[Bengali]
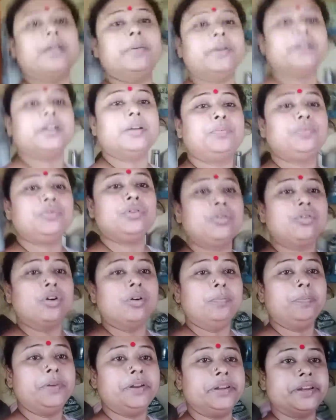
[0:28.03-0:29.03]
রান্না পুরো
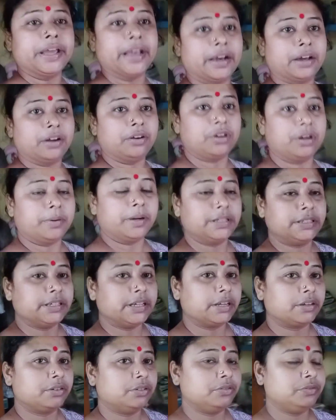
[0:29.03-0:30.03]
কমপ্লিট এগারোটা বাজে
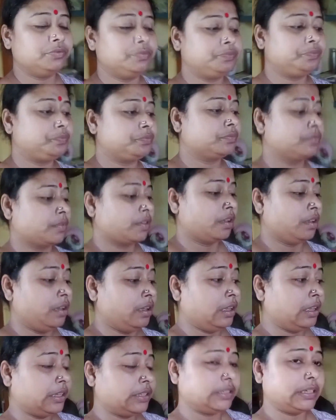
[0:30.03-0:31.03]
এখন
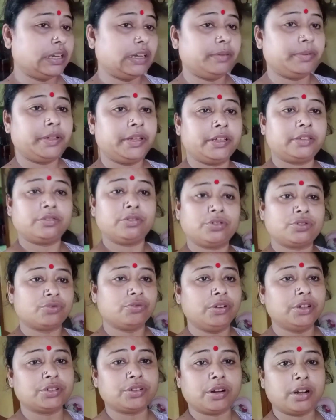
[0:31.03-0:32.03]
ছেলে মেয়ে তো
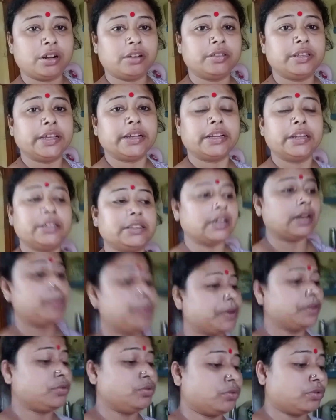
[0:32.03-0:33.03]
স্কুলে চলে গেল দেখলেই
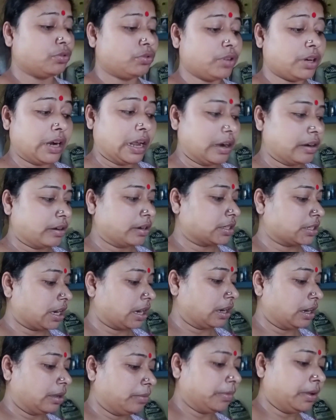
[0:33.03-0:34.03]
তারপরে টুকটুক করে রান্না
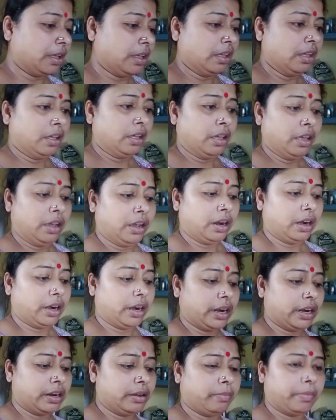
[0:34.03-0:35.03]
সারলাম
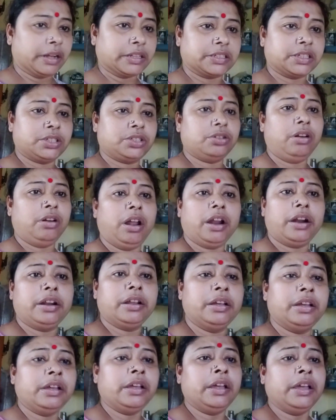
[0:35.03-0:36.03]
রান্না মাছের ঝোল আর
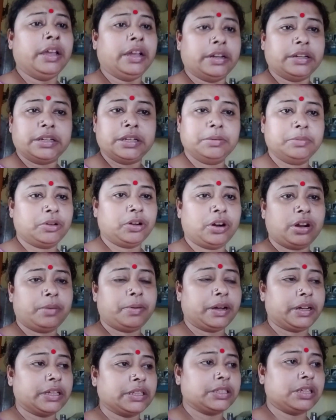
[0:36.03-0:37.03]
ডিম করা
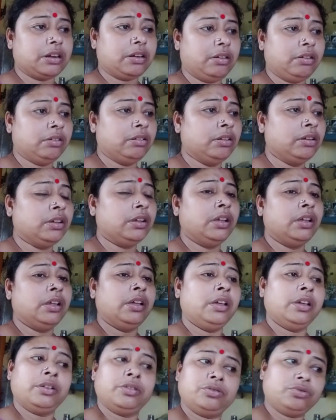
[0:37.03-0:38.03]
বাকি ছিল
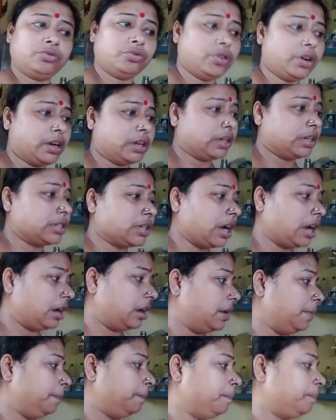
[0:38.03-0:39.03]
দুটো রান্না
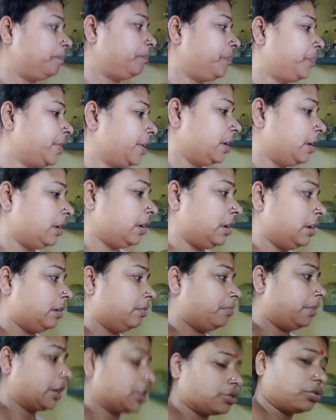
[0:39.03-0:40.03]
সারলাম
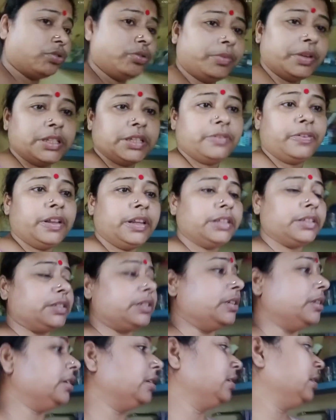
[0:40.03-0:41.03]
বাসনও মেজে
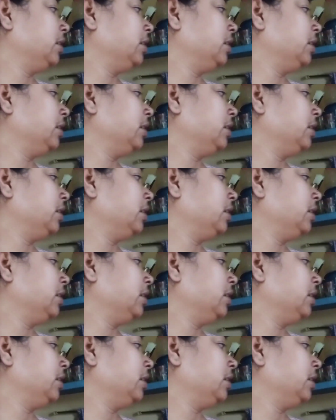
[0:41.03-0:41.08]
ফেলেছি